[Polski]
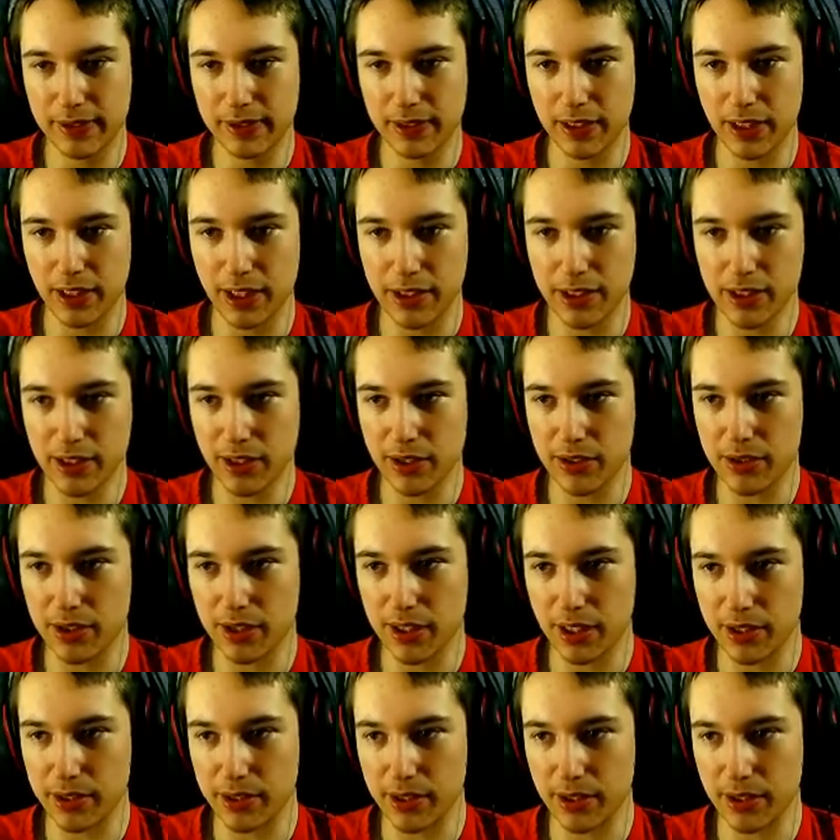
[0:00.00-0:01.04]
A ciekawe, czy da
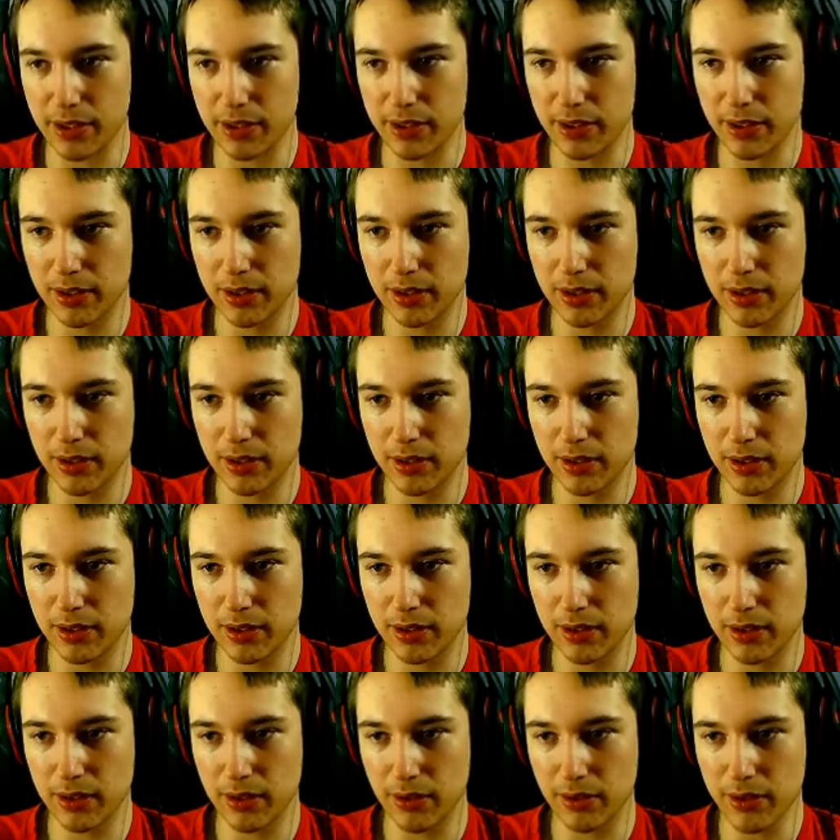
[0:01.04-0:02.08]
się.
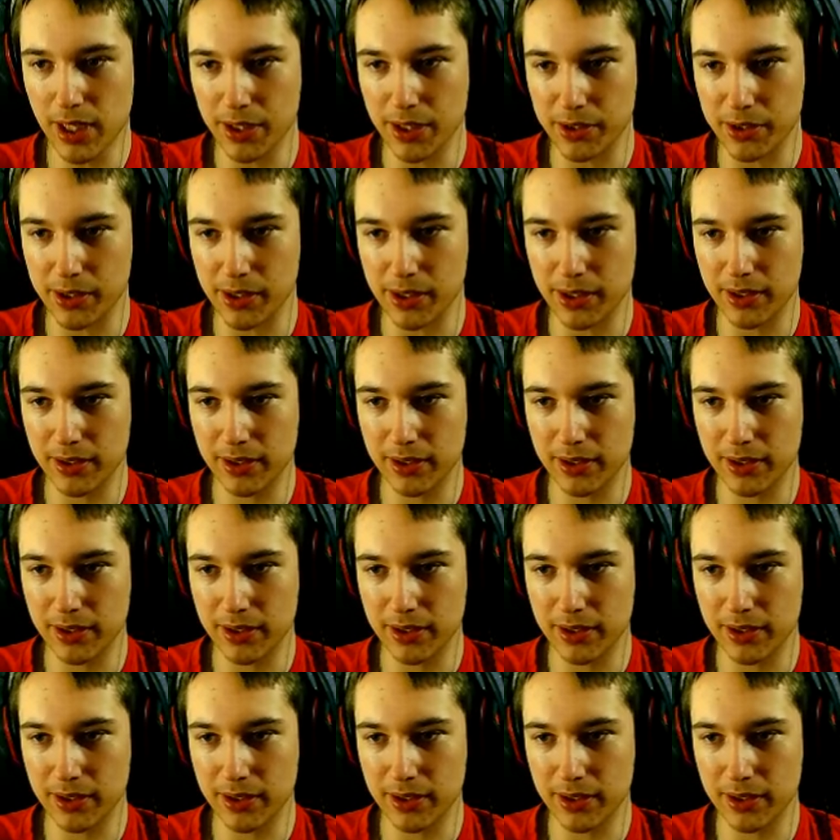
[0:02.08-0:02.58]
To da się.